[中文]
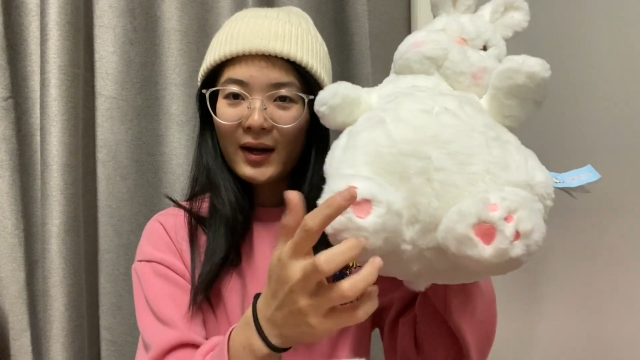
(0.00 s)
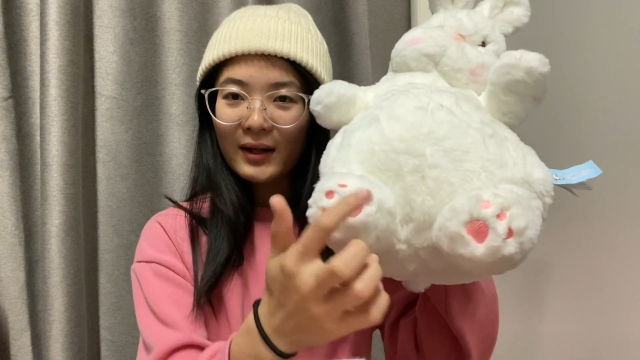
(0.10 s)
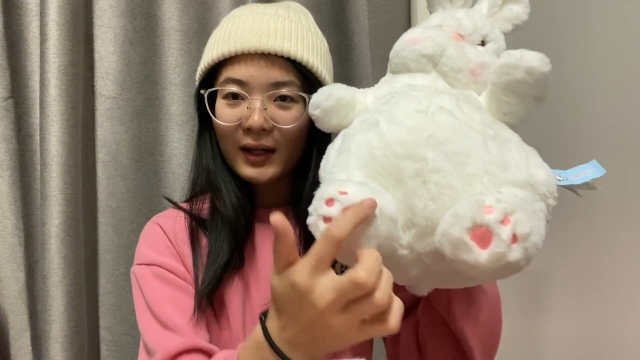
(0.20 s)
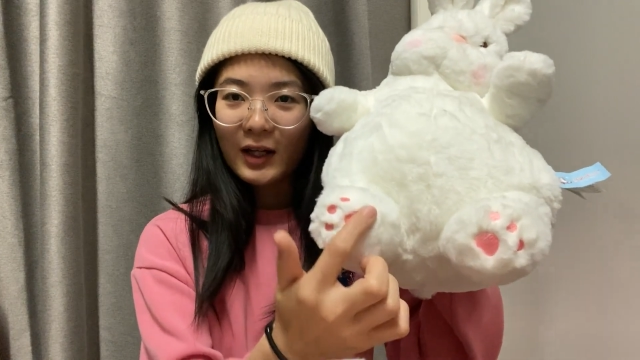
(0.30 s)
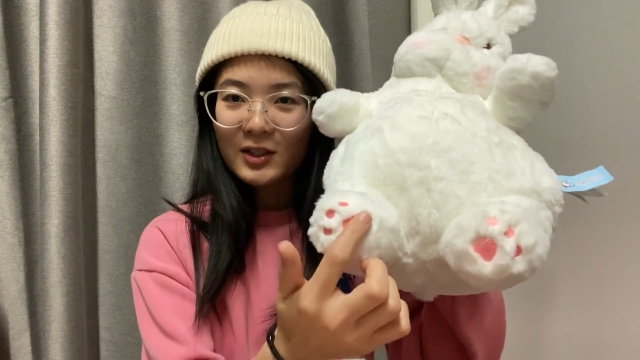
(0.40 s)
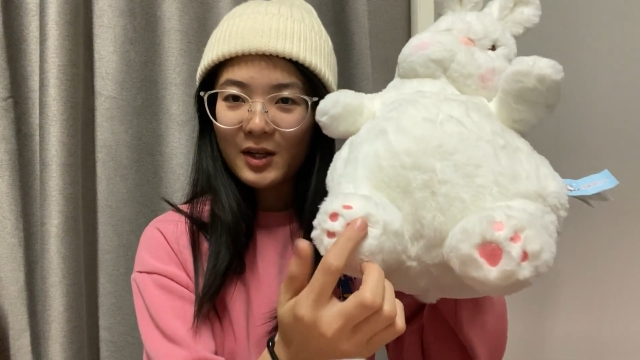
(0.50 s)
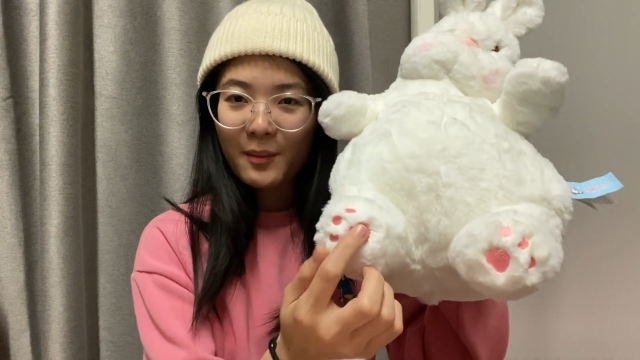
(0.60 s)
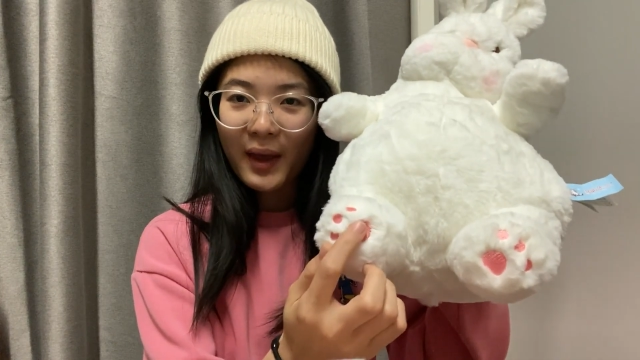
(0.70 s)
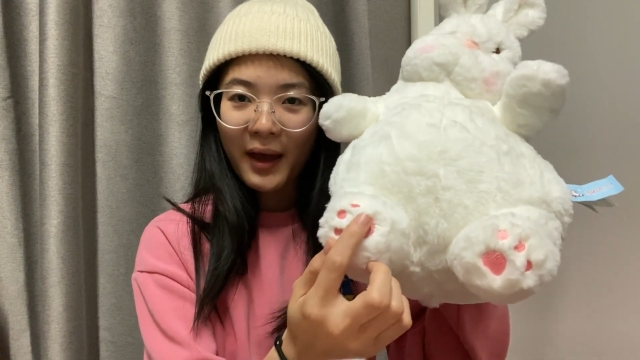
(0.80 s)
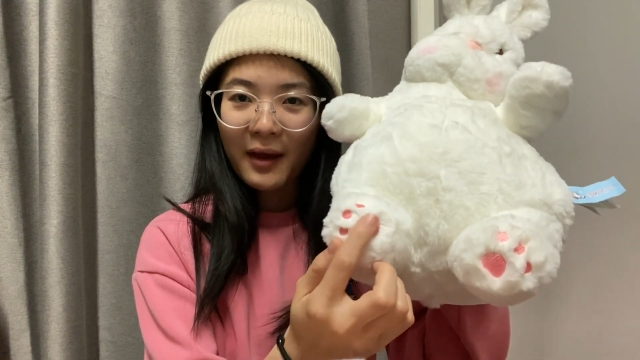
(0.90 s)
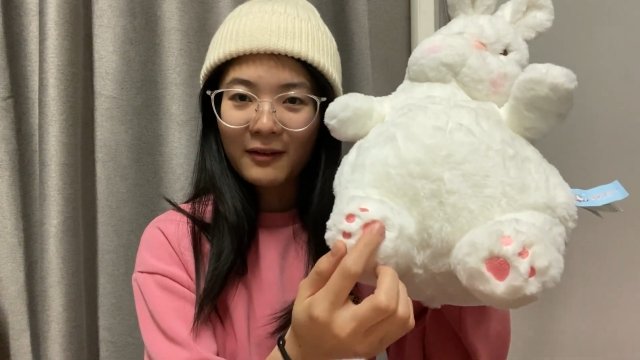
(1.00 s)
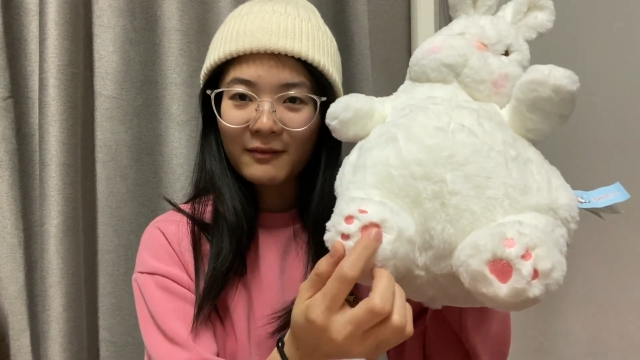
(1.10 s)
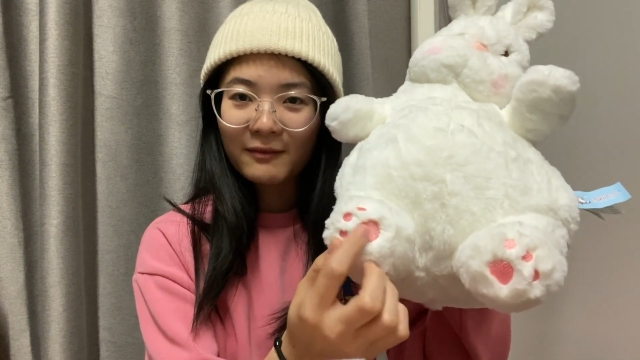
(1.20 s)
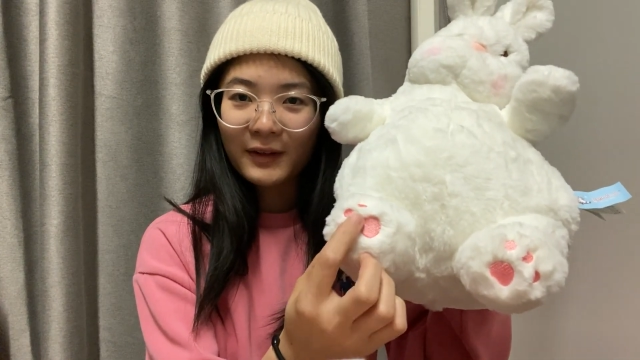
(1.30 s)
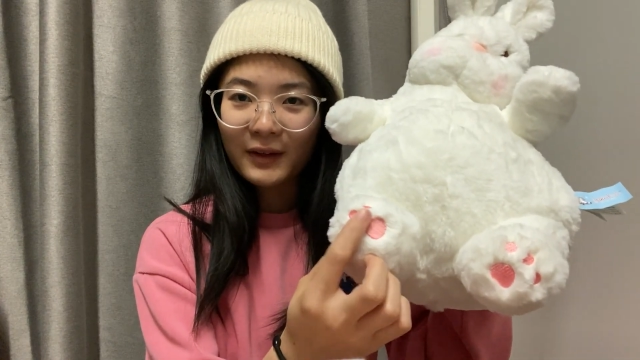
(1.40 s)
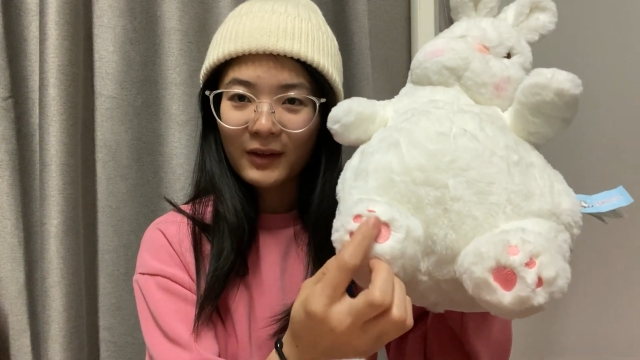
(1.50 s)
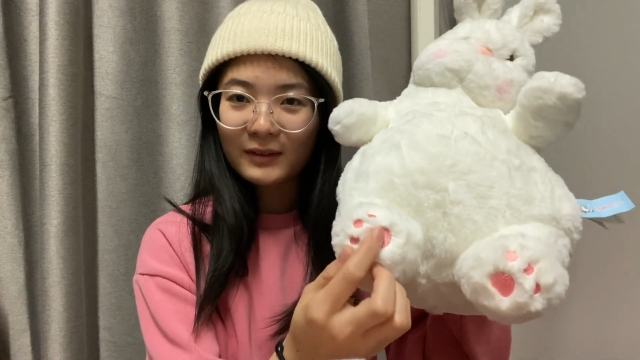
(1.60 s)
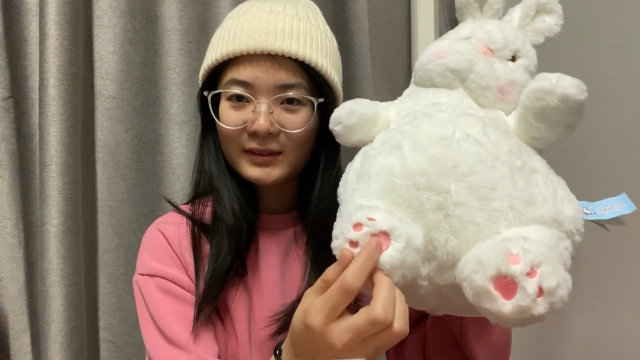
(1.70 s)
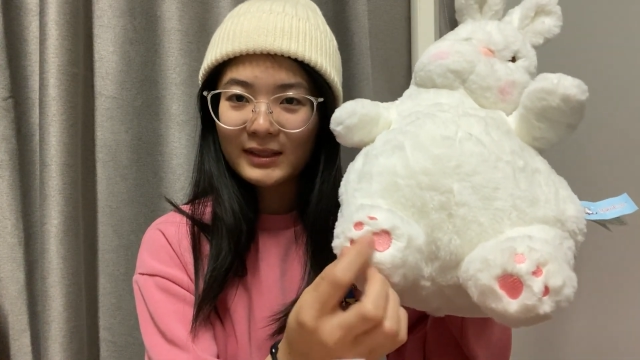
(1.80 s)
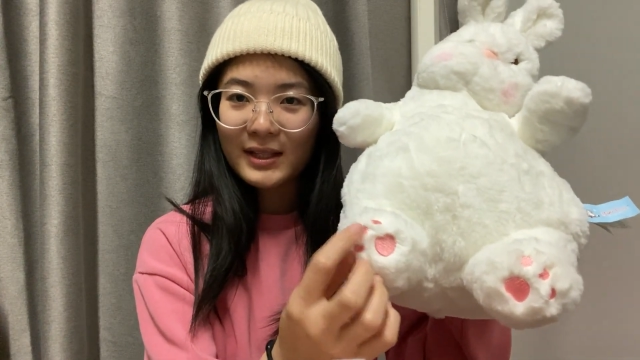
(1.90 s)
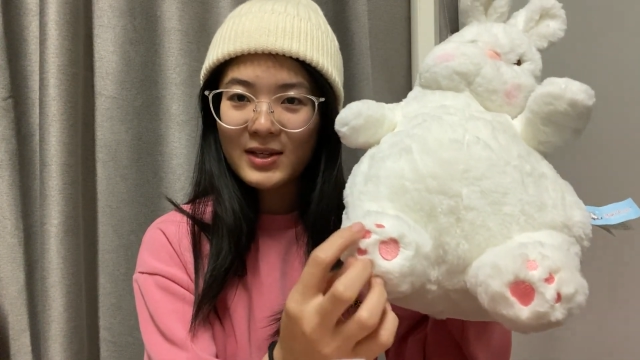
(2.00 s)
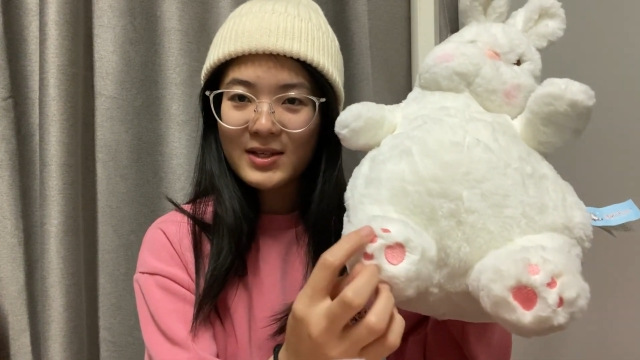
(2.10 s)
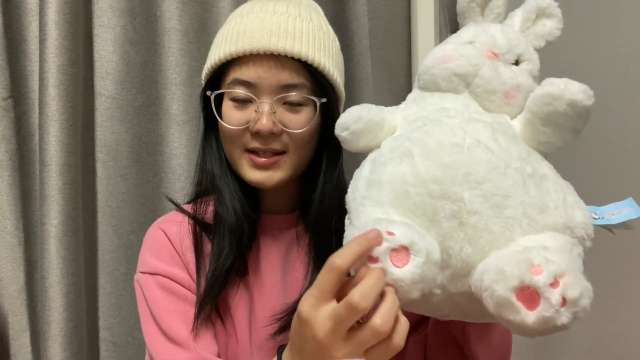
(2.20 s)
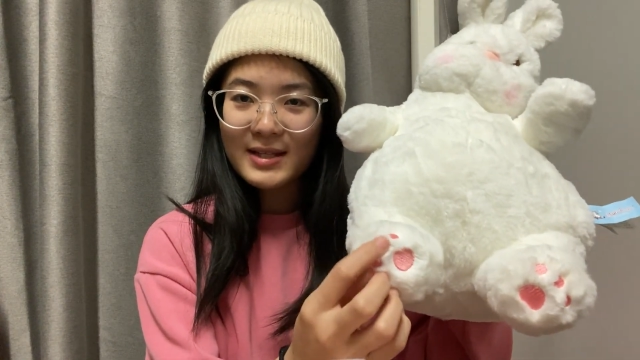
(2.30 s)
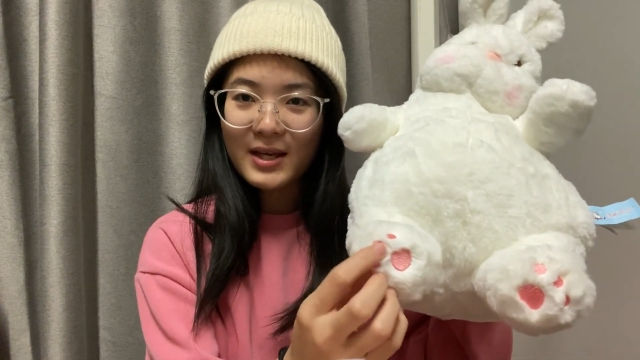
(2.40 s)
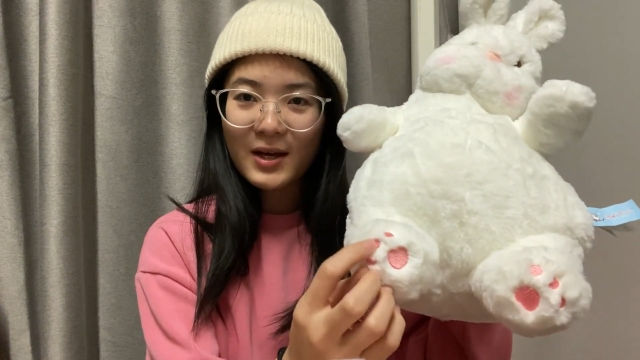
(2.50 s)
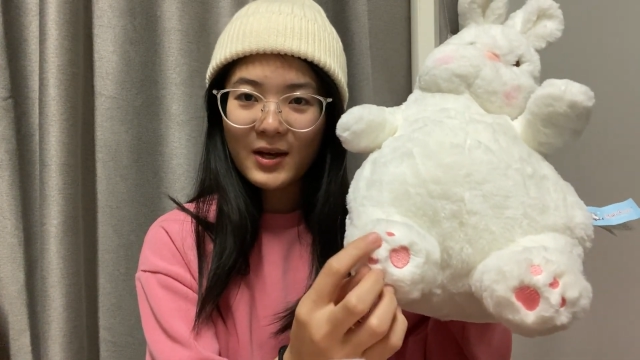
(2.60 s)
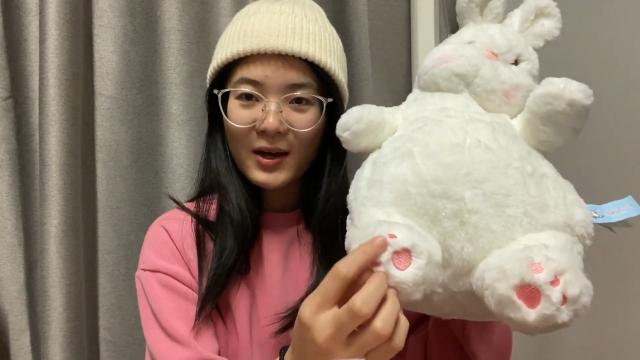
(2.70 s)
然后上面还有粉红色的这些